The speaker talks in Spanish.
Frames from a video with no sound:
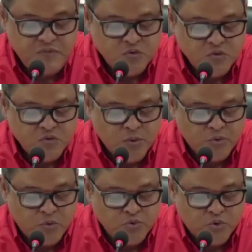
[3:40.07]
nuevo
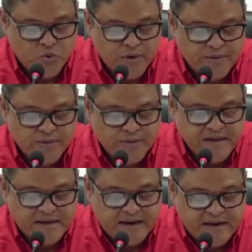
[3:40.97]
911 COE
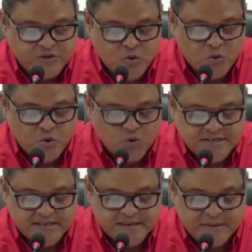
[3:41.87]
realizó ocho
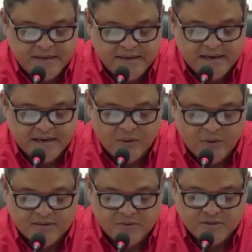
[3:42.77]
asistencias médicas, las
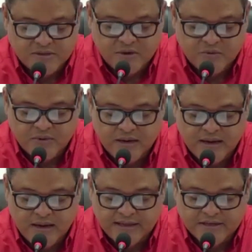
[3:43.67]
cuales consistieron en
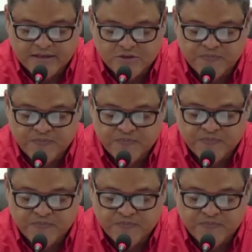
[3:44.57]
atención